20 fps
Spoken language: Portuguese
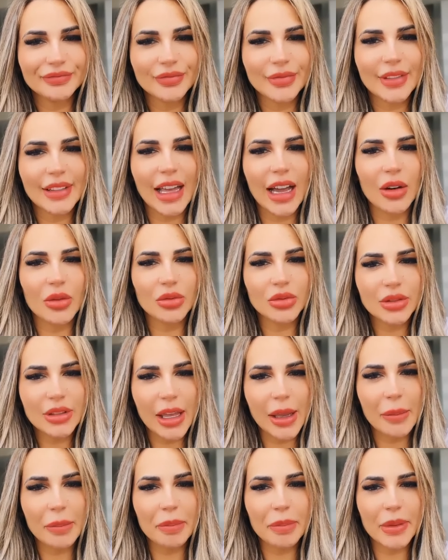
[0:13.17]
Tá um
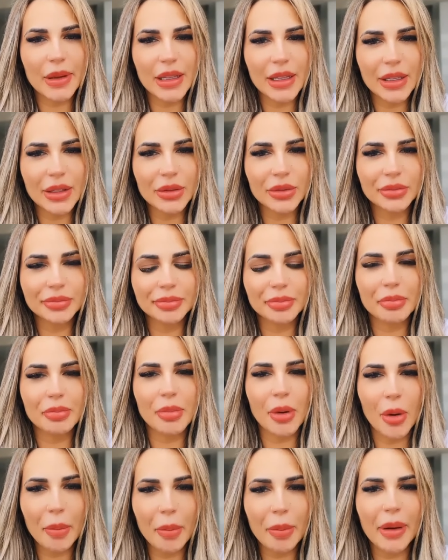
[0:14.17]
tempinho
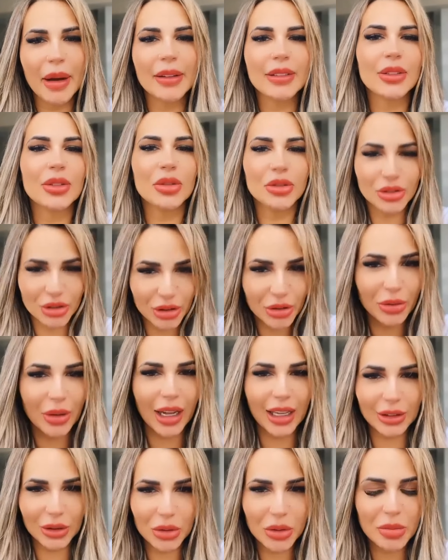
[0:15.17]
bom pra
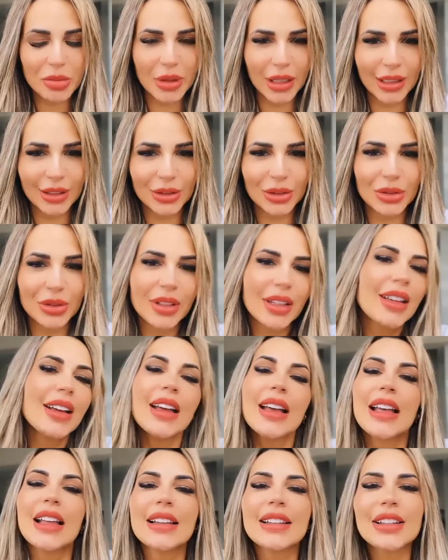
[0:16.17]
continuar dormindo.
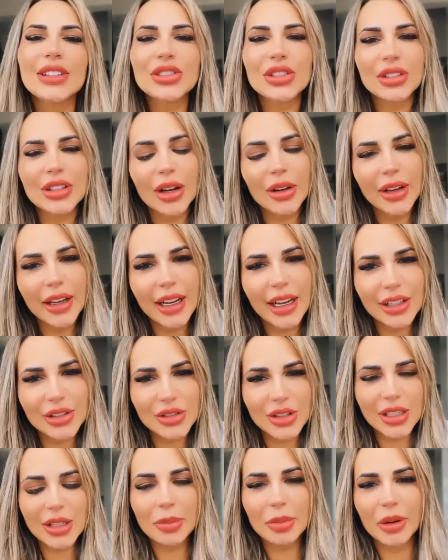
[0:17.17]
Deixa eu dar um
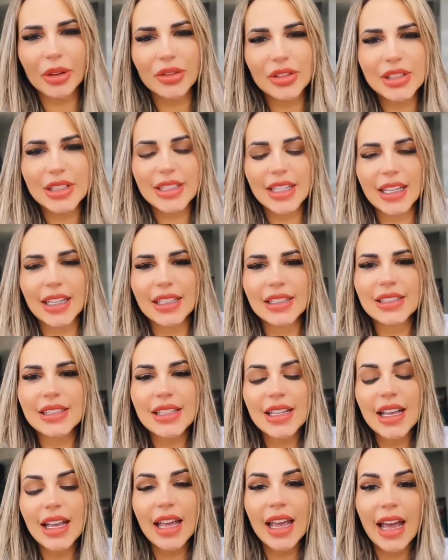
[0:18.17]
recadinho aqui pra vocês.
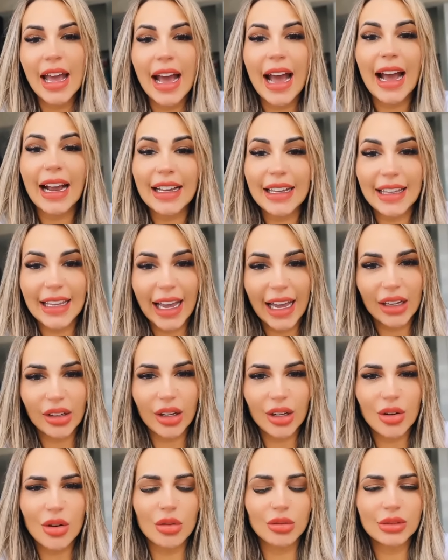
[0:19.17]
Hackearam a
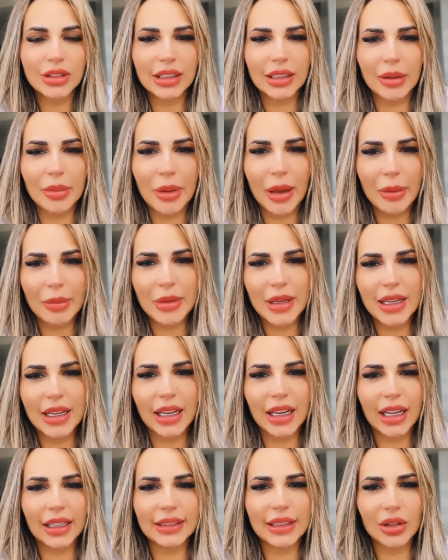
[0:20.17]
conta da minha amiga
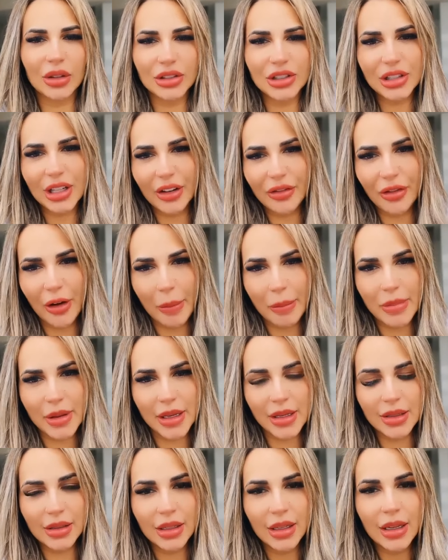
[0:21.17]
lá da Ótica Fabi.